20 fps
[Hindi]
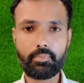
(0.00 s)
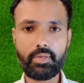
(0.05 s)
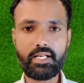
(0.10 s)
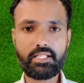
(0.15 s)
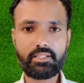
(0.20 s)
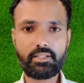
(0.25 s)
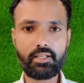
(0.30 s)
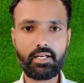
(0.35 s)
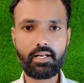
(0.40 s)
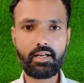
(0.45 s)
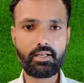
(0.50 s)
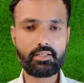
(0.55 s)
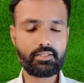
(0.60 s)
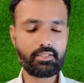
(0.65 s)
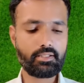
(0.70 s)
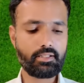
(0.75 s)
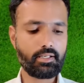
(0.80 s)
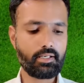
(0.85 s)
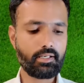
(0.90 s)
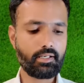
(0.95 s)
मैच था
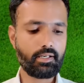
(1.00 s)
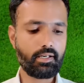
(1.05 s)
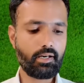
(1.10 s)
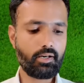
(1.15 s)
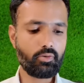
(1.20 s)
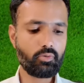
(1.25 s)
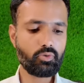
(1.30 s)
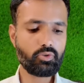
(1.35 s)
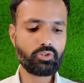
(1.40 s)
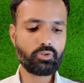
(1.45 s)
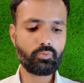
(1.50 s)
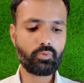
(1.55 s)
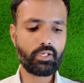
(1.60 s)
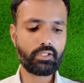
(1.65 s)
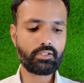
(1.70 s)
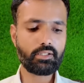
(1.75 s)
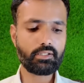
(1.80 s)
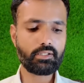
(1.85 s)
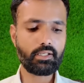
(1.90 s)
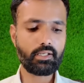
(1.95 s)
राजस्थान का उस
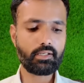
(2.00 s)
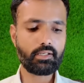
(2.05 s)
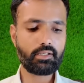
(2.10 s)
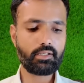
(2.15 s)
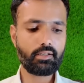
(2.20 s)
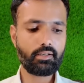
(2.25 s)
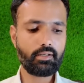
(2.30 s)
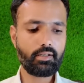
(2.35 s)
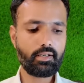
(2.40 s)
वक्त तक